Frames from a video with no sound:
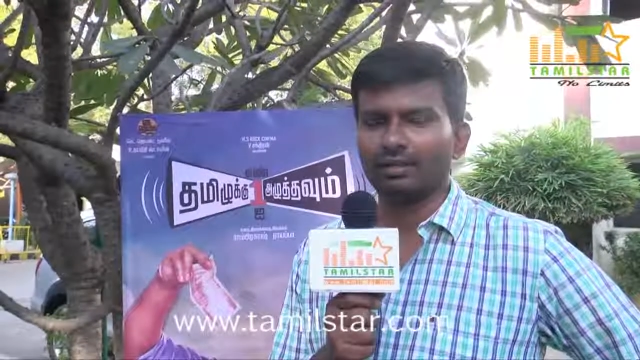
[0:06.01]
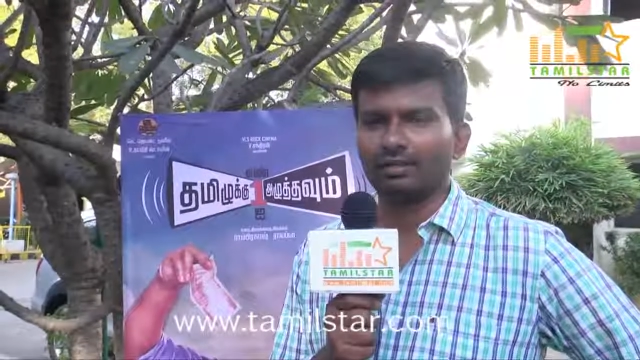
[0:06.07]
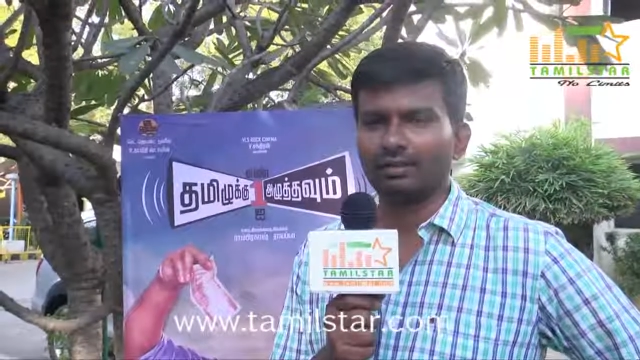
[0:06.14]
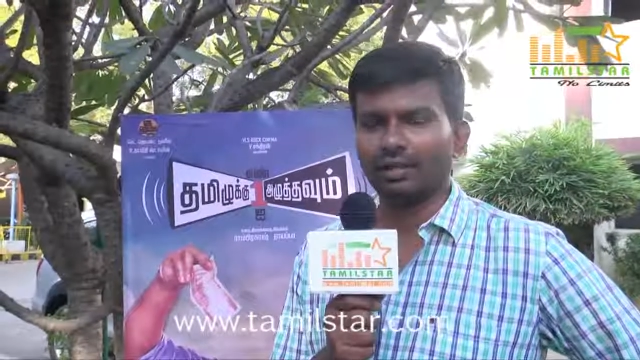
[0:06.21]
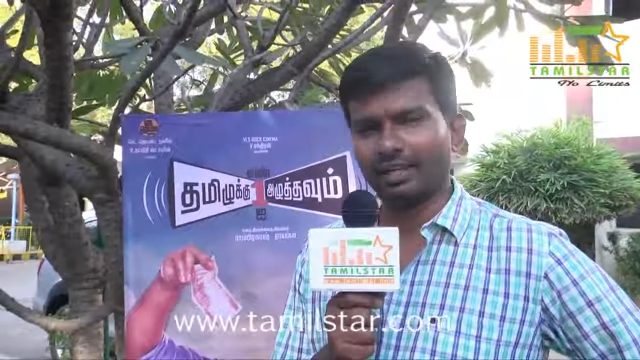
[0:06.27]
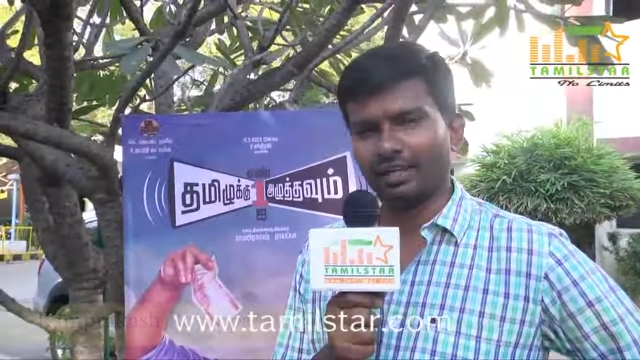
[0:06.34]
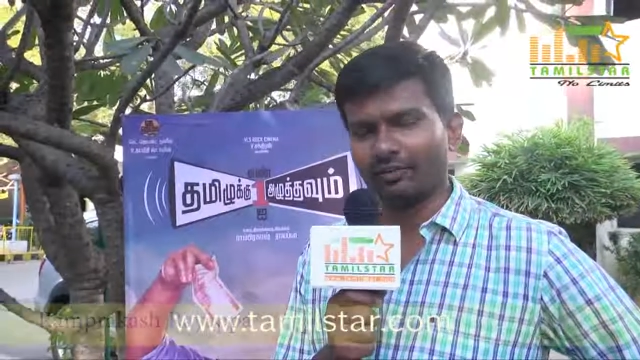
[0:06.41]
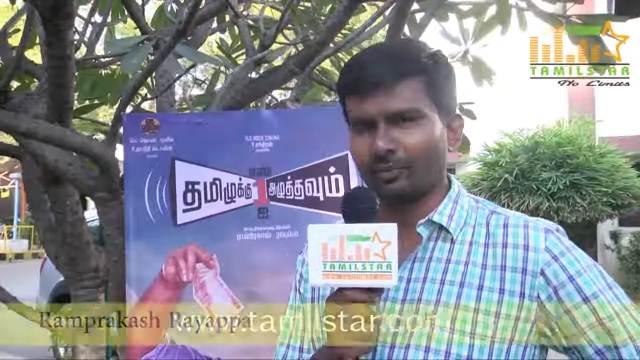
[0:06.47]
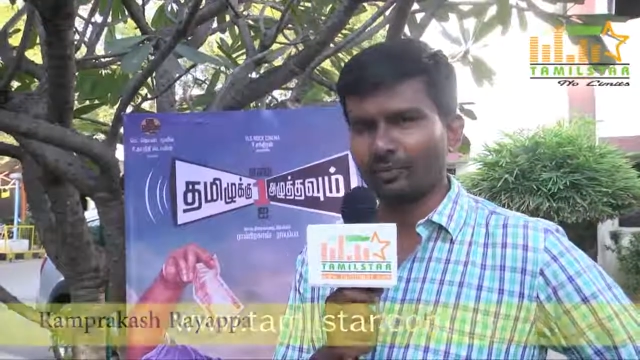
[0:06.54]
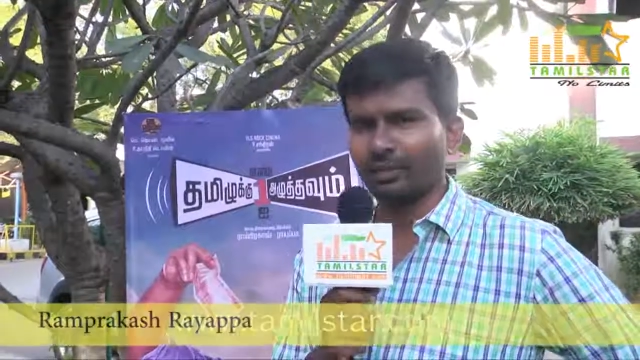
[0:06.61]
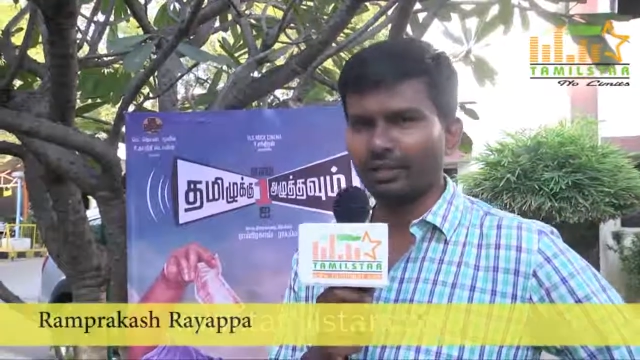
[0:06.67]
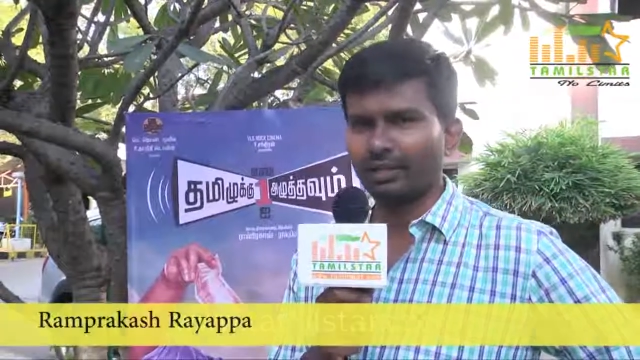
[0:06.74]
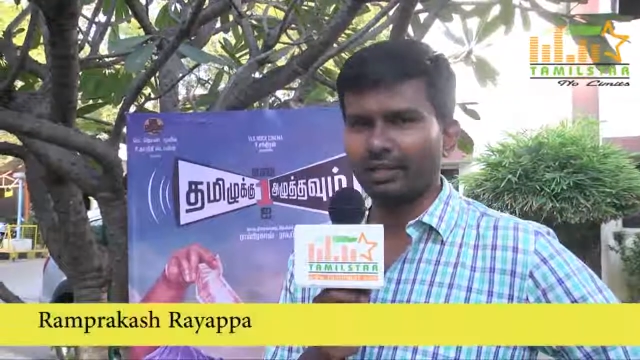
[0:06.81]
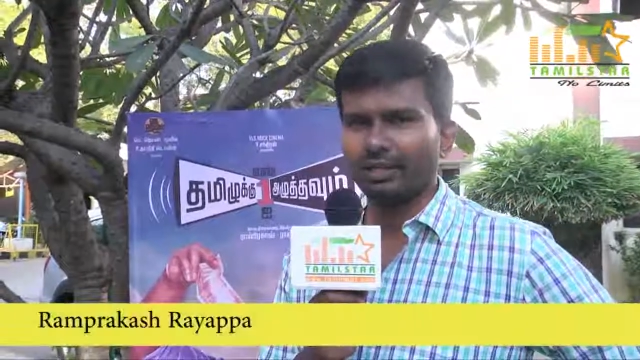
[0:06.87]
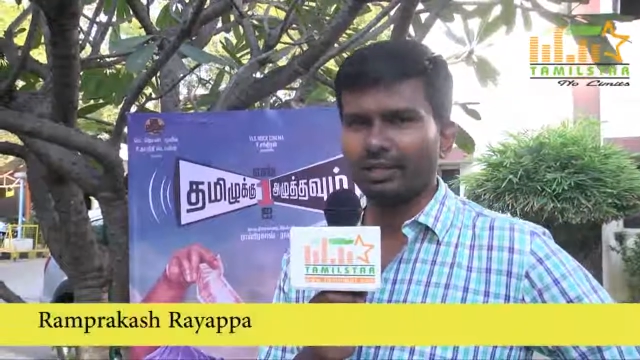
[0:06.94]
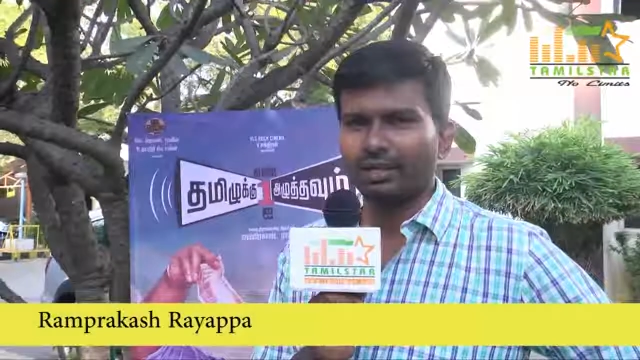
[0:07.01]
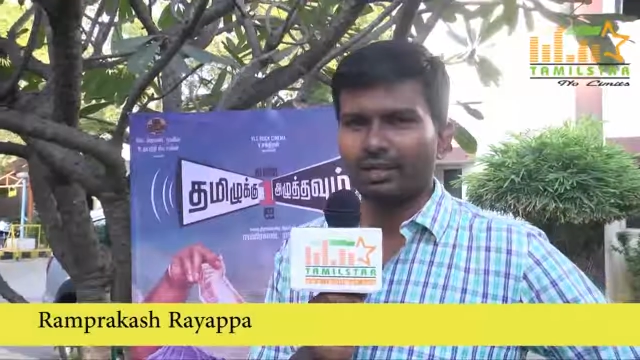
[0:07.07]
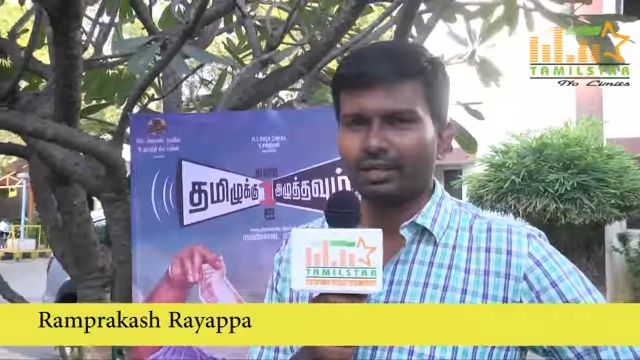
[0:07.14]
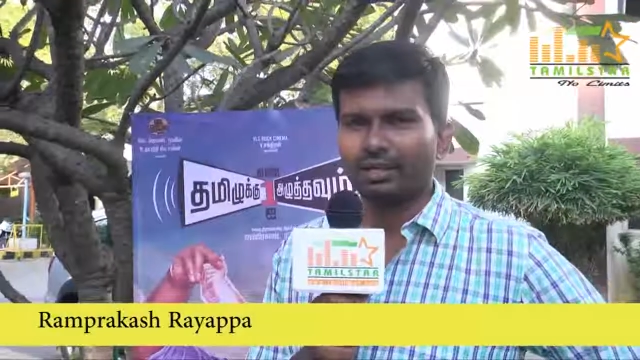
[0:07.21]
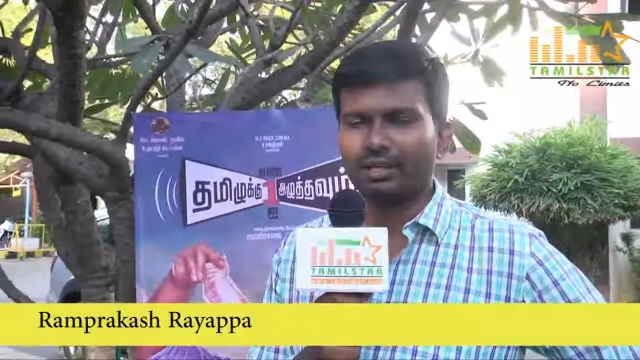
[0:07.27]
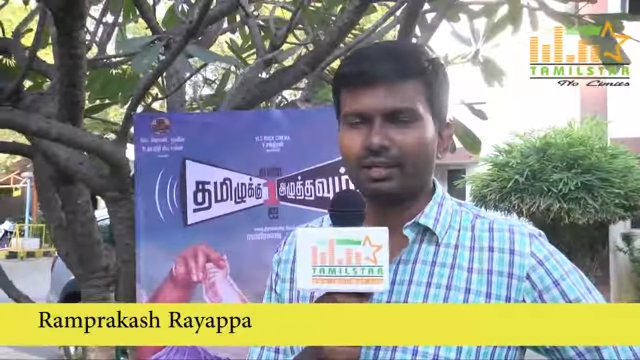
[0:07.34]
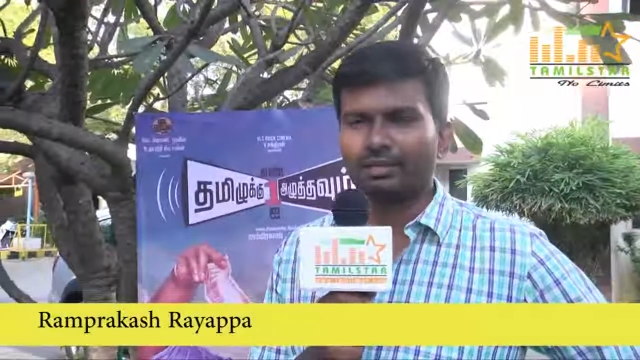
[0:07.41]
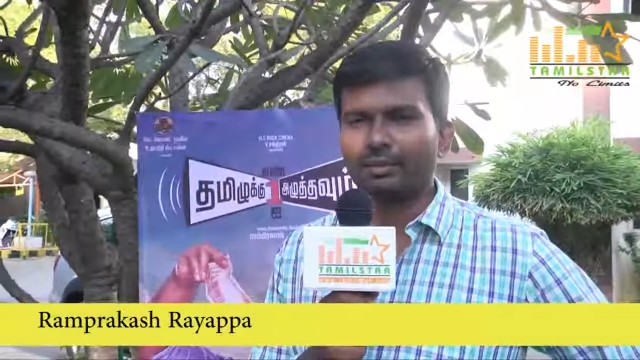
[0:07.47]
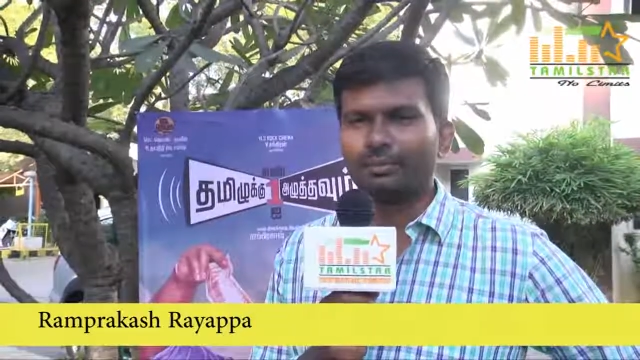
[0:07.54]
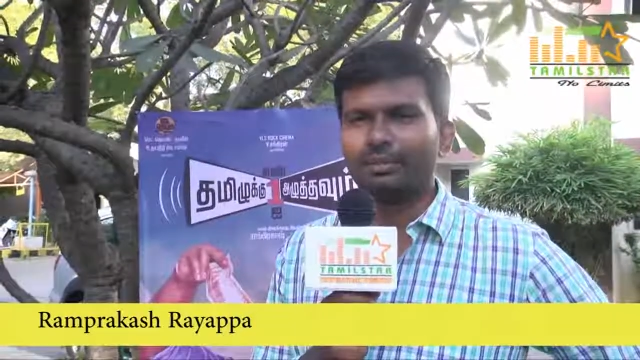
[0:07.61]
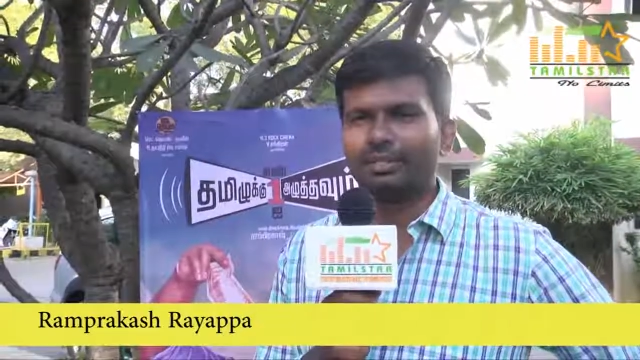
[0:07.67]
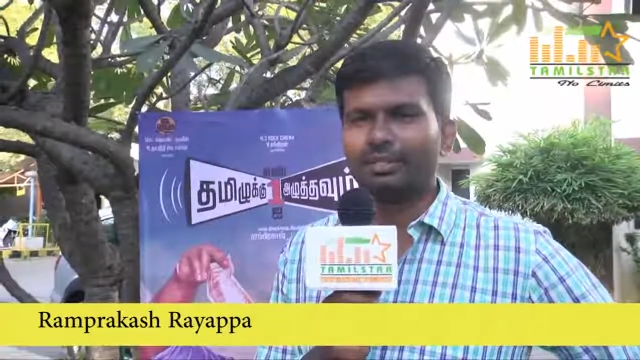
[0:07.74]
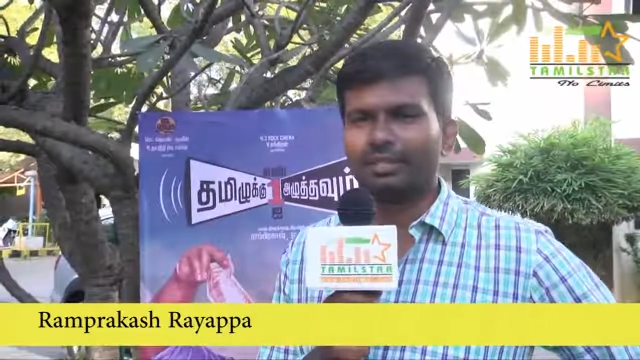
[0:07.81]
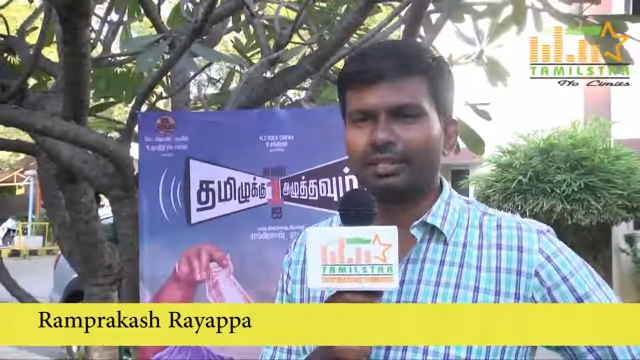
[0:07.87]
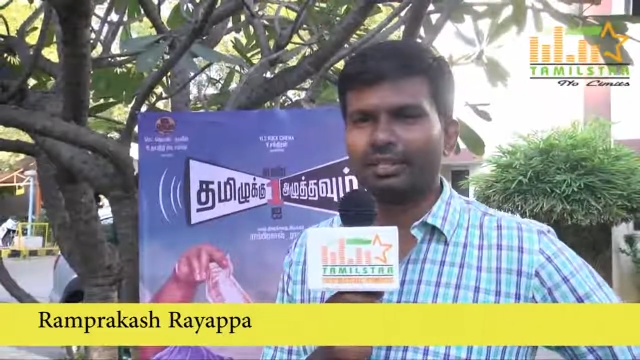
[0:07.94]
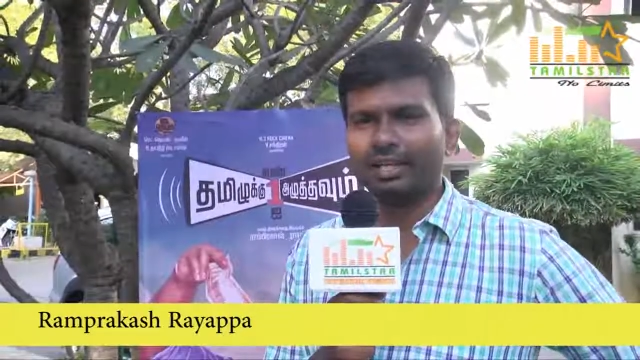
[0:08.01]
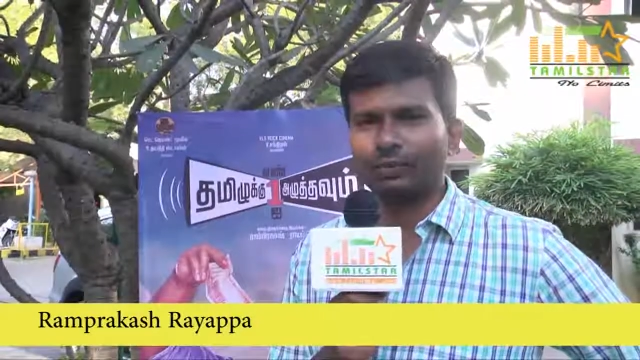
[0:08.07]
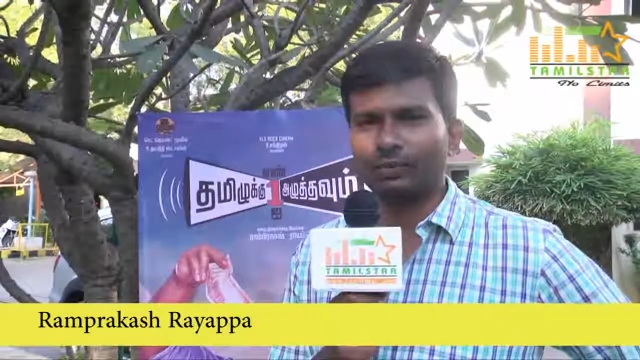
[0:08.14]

ஹாய் எவ்ரிபடி தமிழுக்கு